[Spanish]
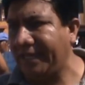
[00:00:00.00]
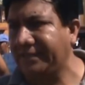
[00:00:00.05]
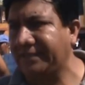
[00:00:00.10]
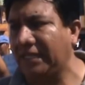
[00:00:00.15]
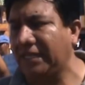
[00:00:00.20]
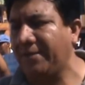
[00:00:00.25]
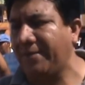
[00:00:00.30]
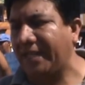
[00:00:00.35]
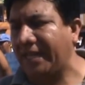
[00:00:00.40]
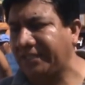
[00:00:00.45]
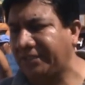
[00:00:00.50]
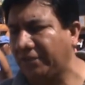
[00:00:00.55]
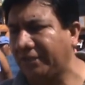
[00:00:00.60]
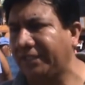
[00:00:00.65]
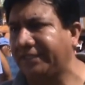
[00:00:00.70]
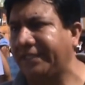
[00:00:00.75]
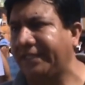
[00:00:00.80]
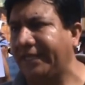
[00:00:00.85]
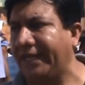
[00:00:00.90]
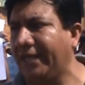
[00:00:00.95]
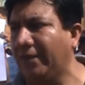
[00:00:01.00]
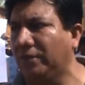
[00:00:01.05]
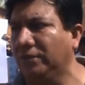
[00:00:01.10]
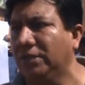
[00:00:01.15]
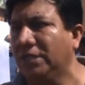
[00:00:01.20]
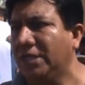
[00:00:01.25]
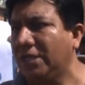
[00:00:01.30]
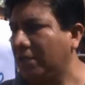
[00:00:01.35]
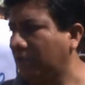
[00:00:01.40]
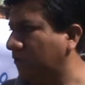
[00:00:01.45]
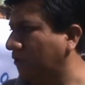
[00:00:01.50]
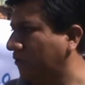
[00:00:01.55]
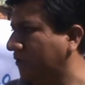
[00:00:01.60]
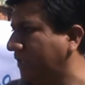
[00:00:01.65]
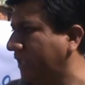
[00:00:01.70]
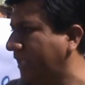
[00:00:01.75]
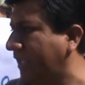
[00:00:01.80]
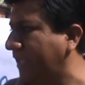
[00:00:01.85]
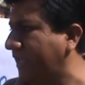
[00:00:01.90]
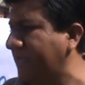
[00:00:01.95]
esta liberación de terreno,
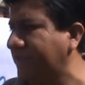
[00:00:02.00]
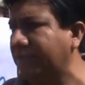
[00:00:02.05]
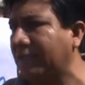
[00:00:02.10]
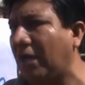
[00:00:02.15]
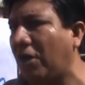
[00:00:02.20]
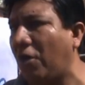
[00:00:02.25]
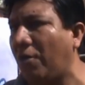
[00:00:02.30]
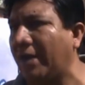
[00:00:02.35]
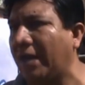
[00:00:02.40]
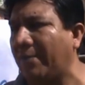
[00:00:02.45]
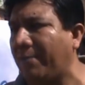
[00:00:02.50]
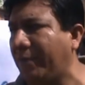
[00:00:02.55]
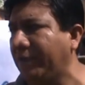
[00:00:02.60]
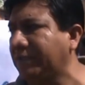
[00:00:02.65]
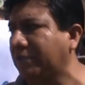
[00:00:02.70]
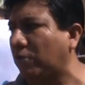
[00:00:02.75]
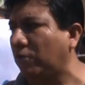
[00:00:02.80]
donde esta obra pues,